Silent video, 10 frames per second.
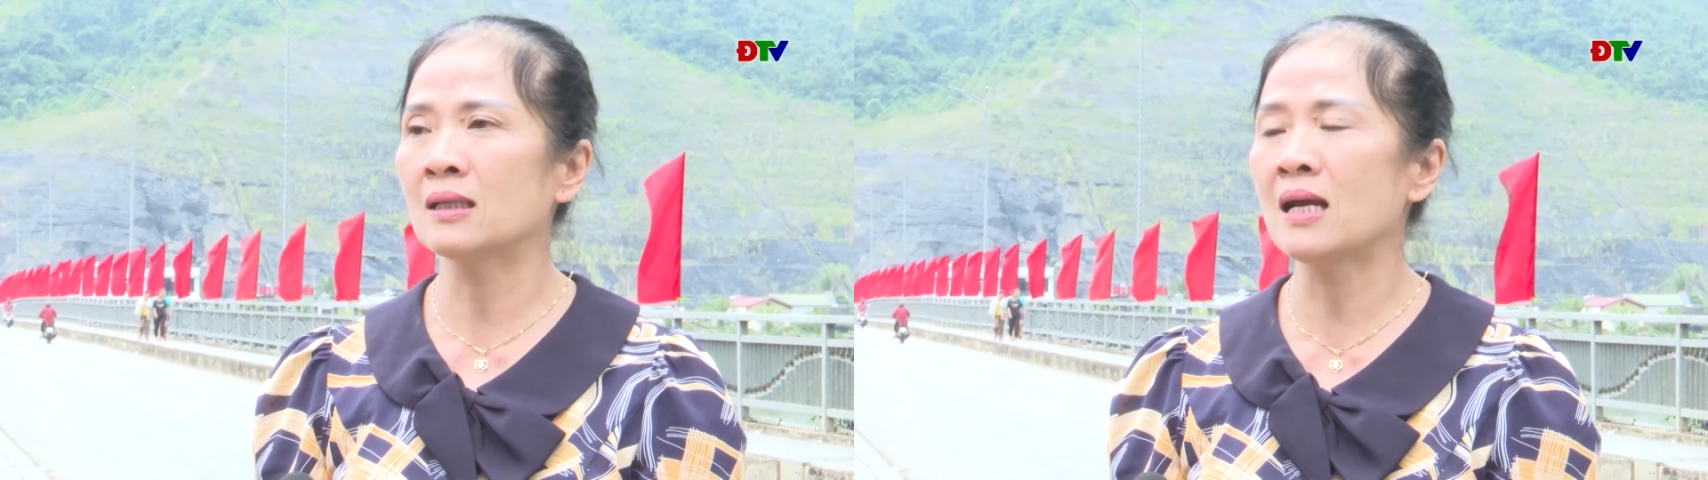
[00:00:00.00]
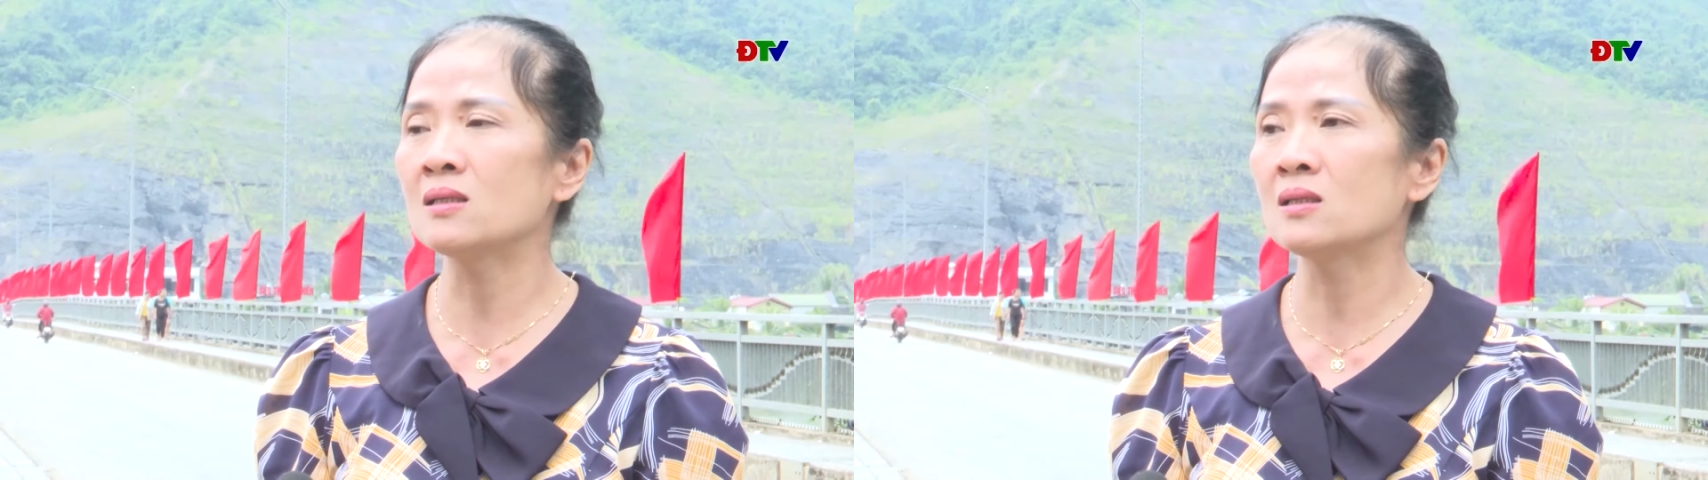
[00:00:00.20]

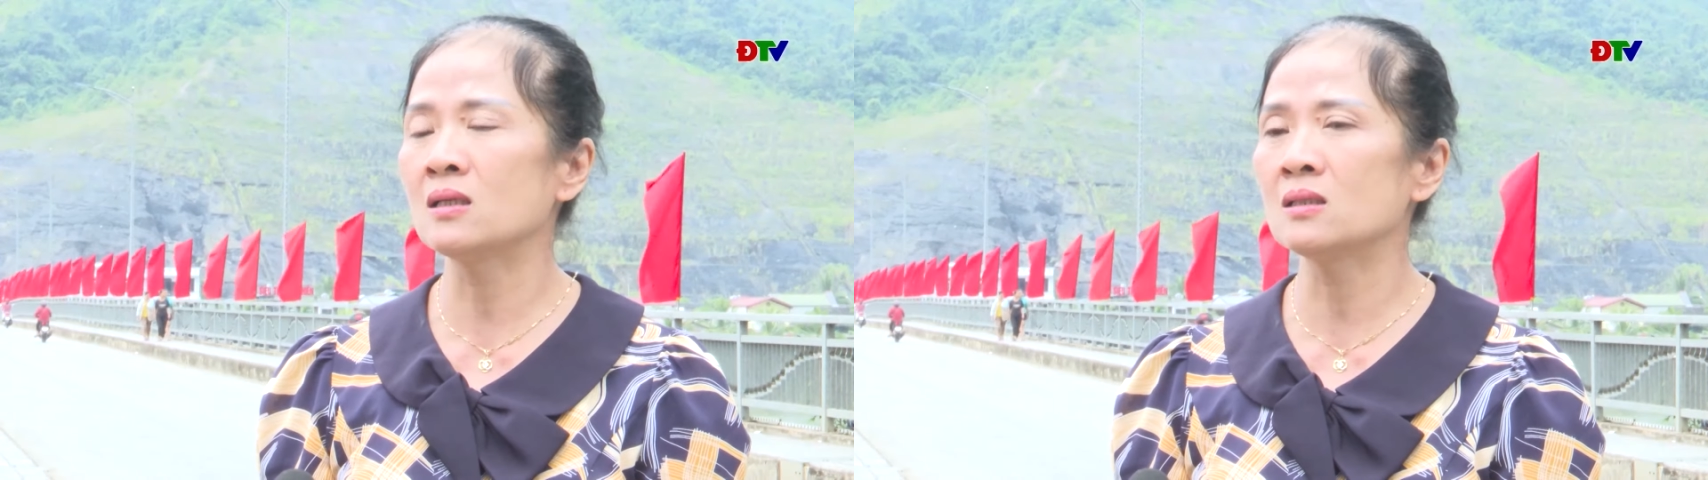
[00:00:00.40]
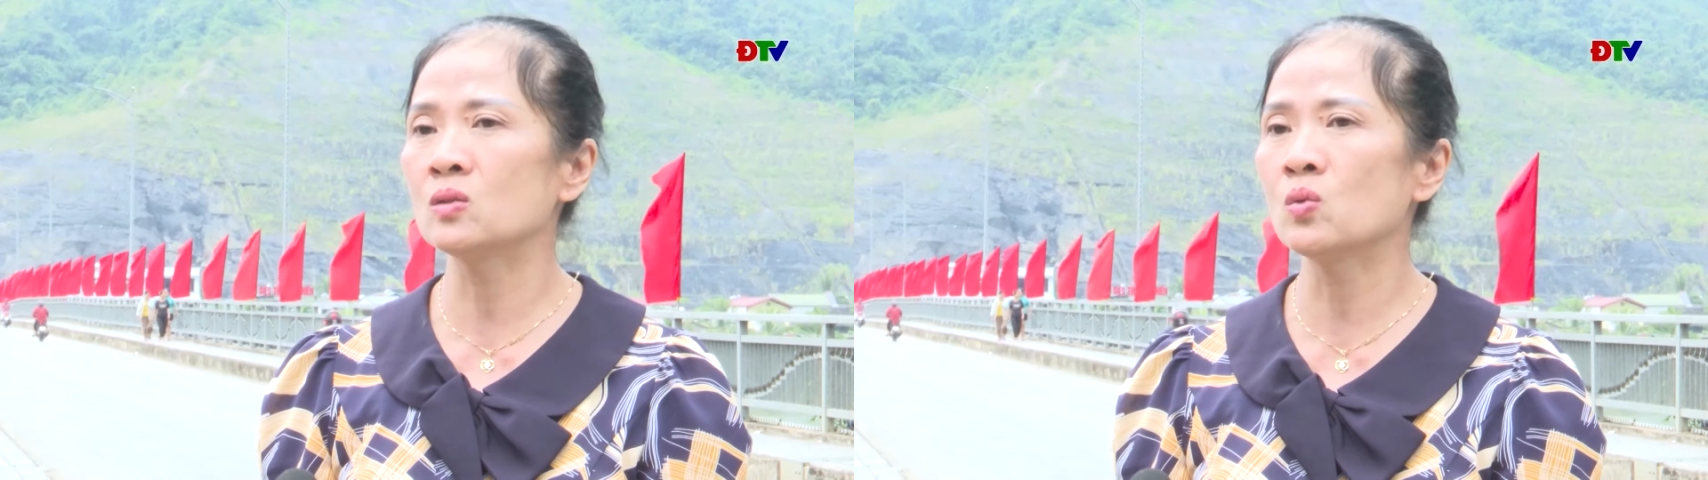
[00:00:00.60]
các
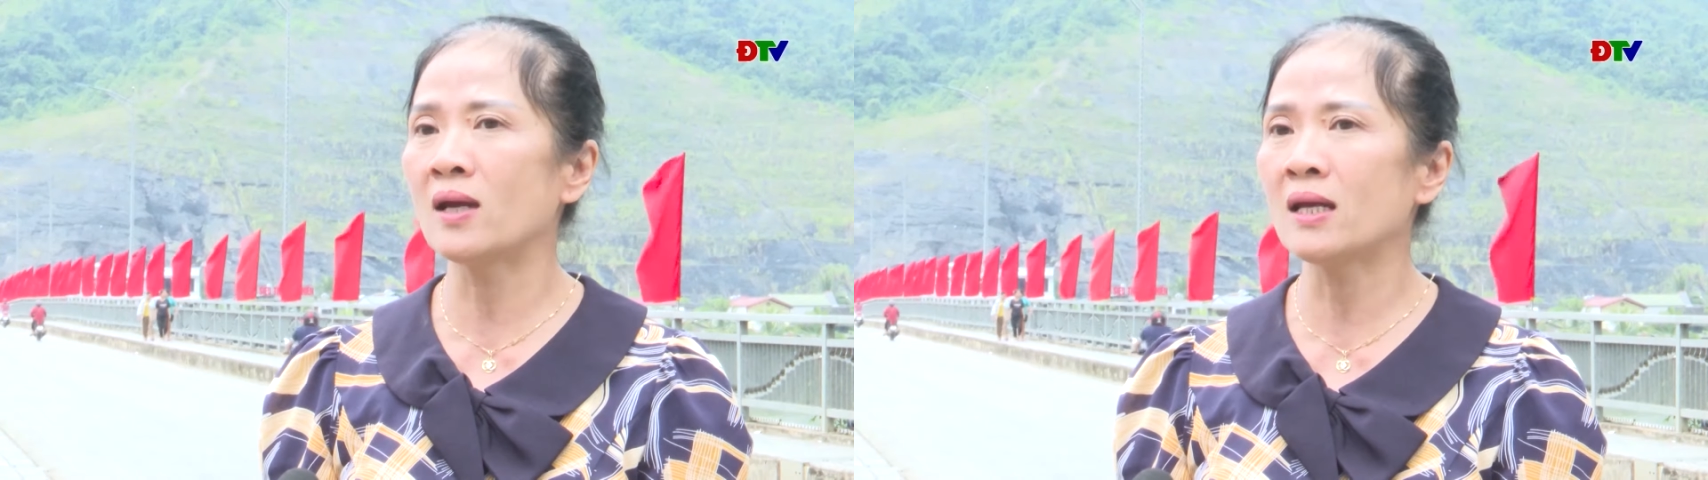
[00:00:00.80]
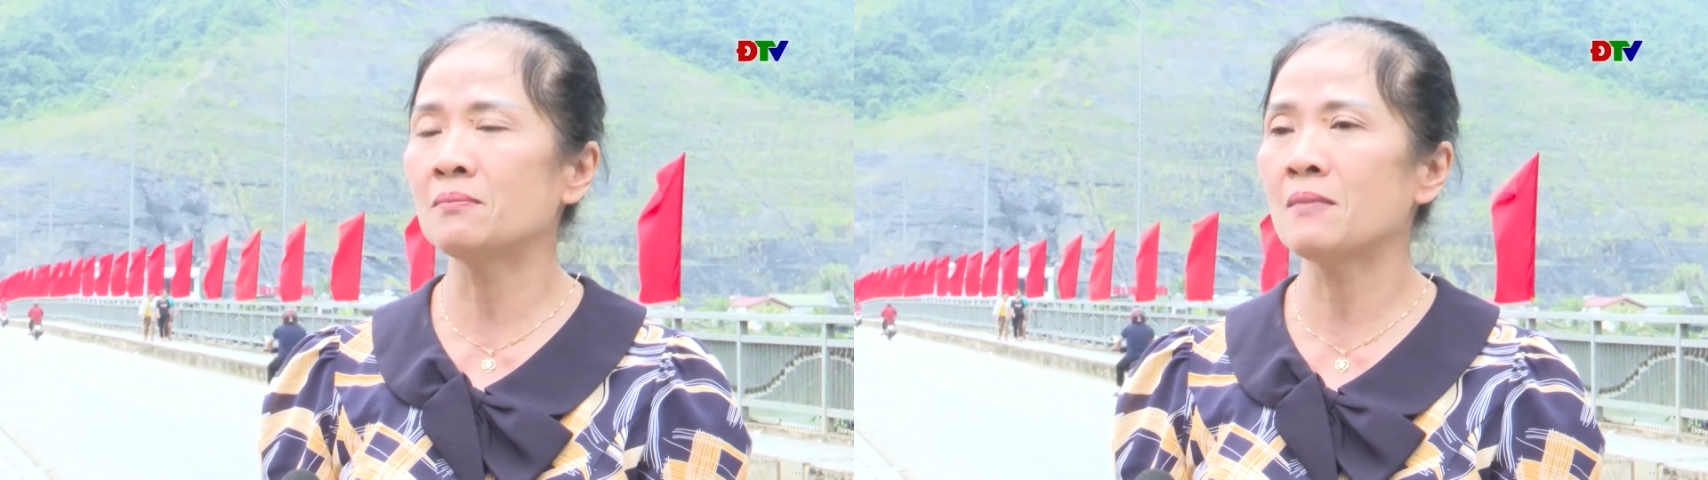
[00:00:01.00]
uh, du
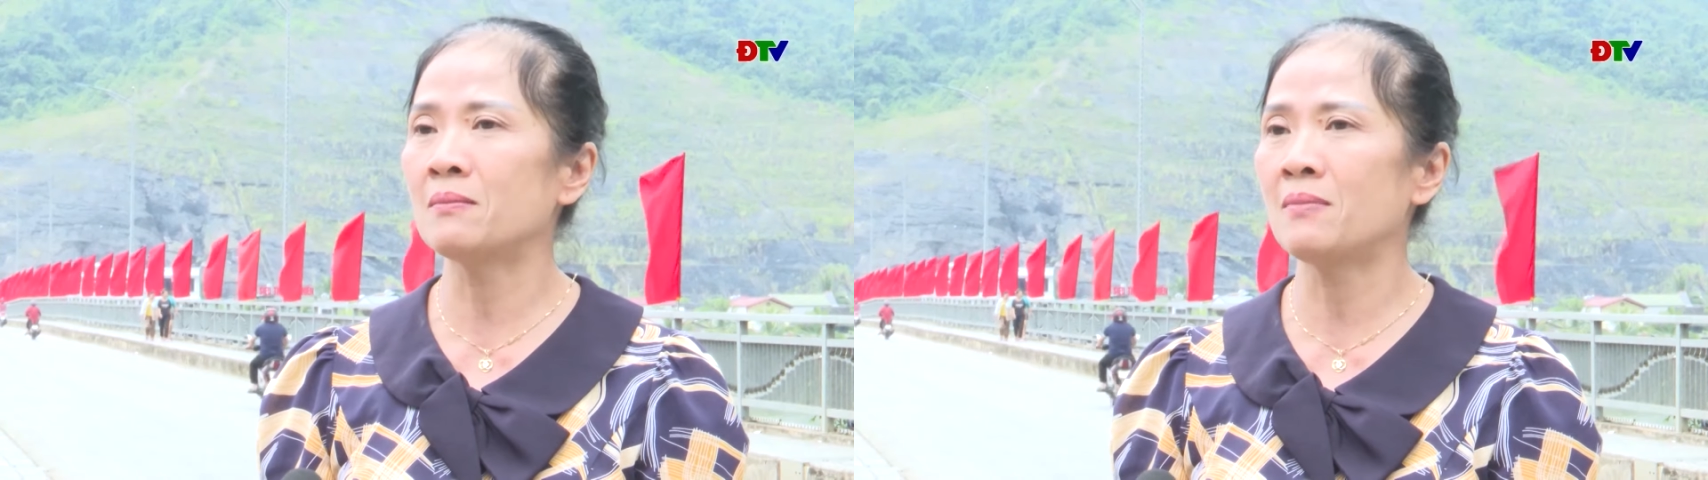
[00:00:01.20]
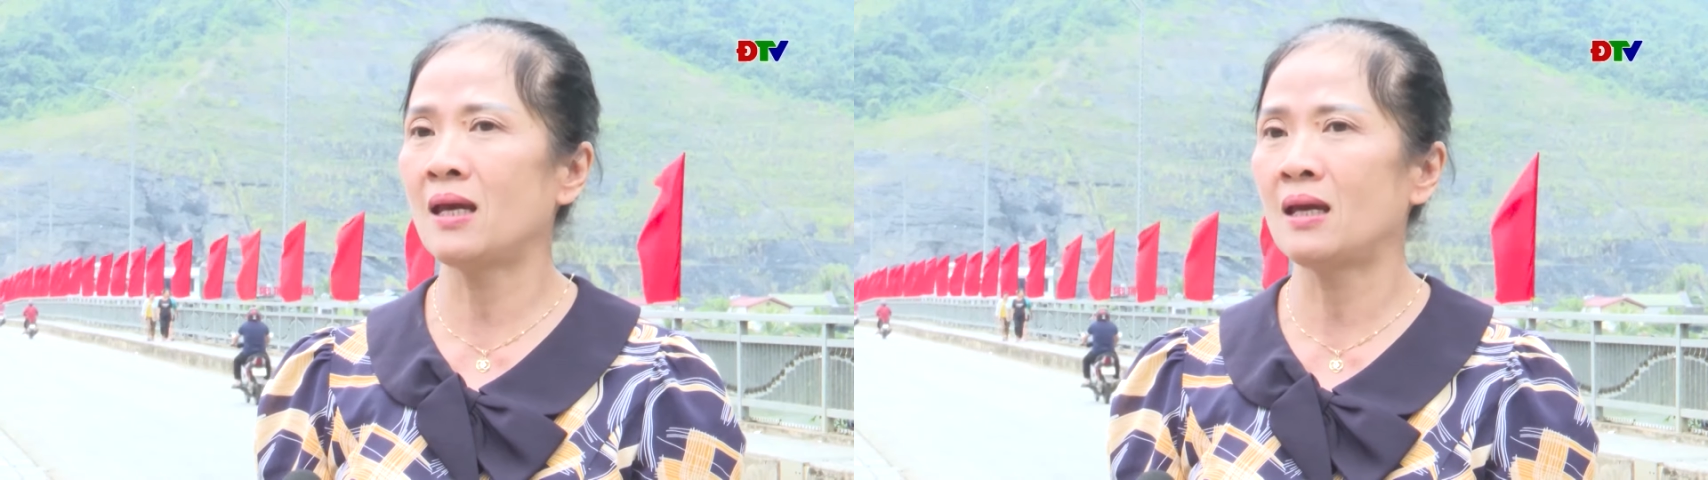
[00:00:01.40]
khách
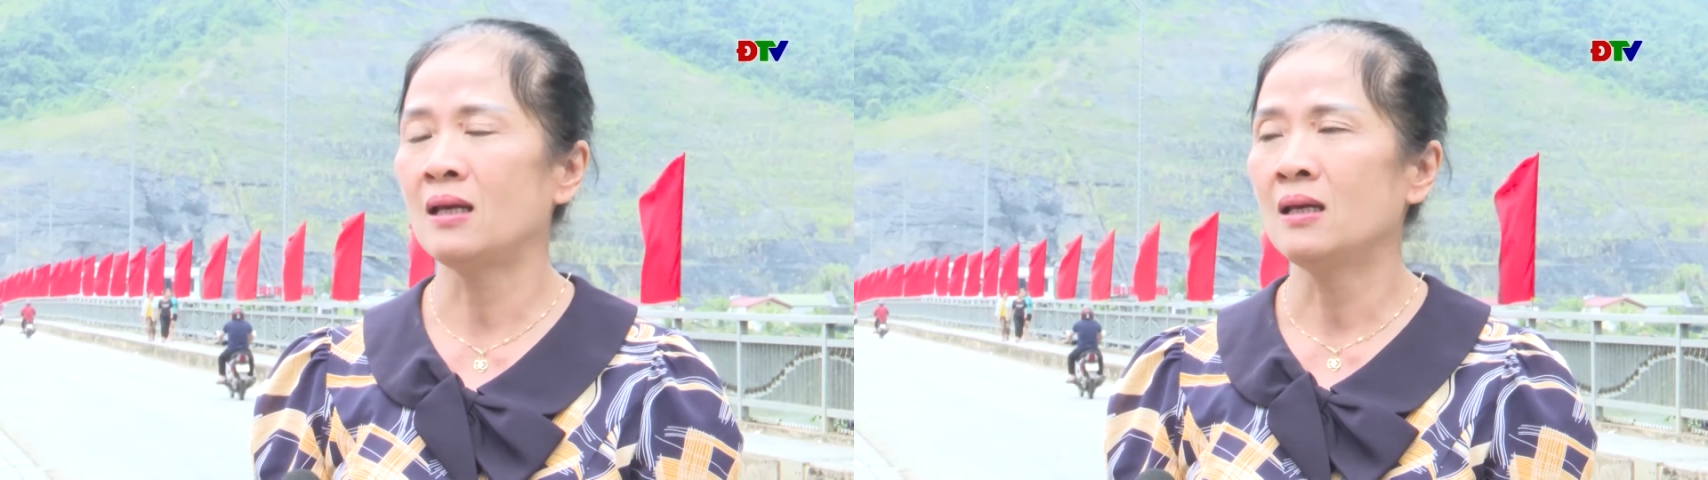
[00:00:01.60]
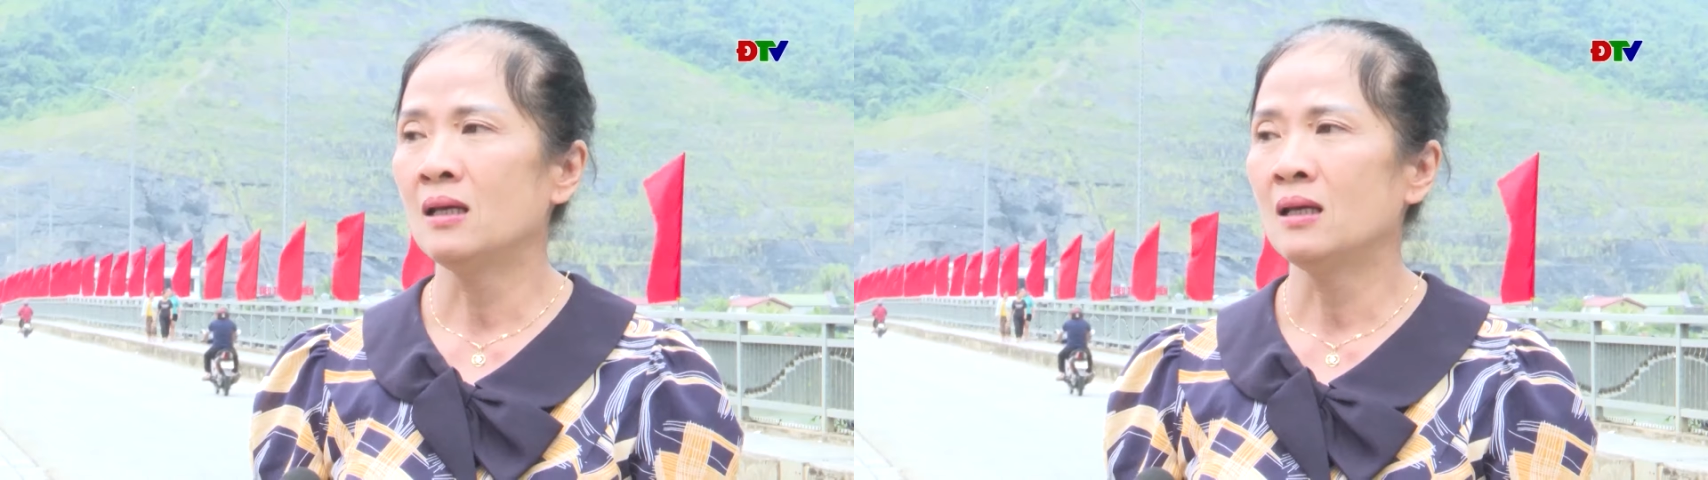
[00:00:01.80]
bạn bè